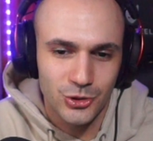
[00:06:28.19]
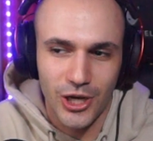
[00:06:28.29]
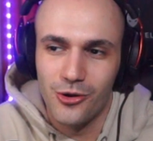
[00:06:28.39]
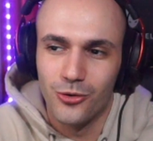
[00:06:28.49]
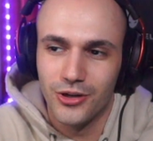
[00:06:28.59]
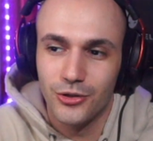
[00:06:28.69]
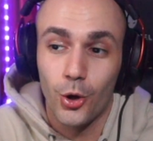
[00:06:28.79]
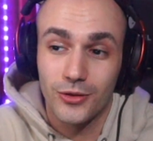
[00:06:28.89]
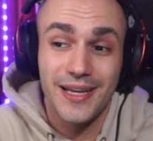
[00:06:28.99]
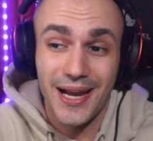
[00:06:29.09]
Cioè, non,
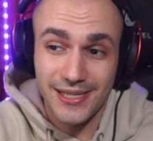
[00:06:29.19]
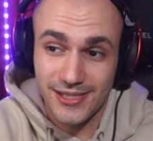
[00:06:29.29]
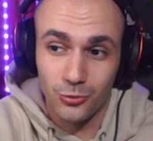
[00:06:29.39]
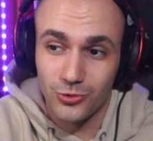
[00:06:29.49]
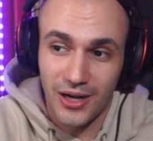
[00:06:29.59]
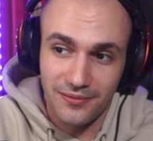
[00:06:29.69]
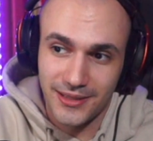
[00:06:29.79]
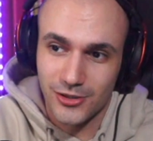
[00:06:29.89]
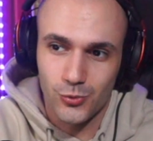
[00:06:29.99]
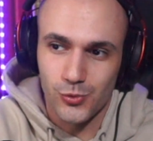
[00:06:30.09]
no, ti eresse tutta la
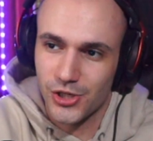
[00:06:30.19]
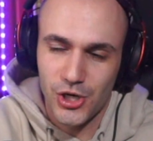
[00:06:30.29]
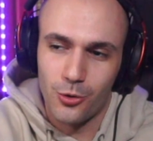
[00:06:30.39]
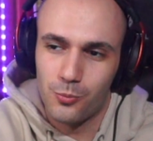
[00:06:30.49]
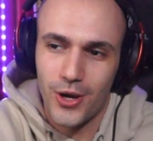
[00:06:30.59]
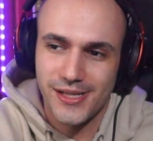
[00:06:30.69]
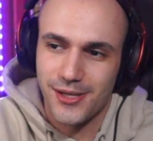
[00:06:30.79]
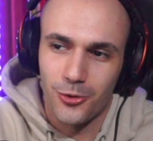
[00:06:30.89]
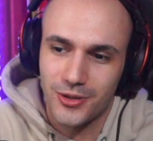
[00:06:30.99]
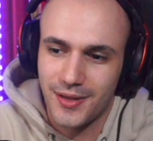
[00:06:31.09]
vita, scusa, cioè non può
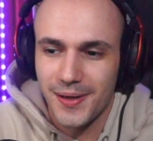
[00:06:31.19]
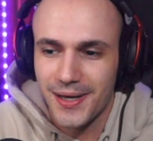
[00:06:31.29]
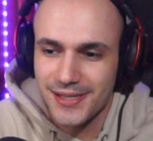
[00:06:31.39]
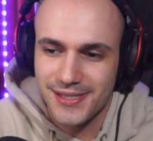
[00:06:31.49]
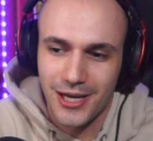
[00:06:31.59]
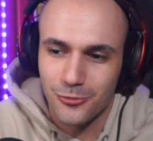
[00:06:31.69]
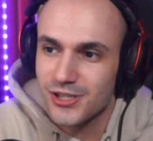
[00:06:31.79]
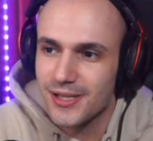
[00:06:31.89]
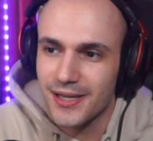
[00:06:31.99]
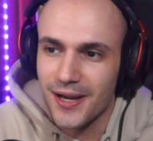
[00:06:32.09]
essere Octane in S o
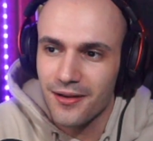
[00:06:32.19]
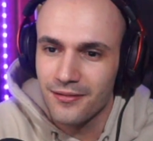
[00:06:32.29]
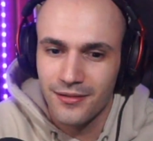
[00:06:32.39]
in A.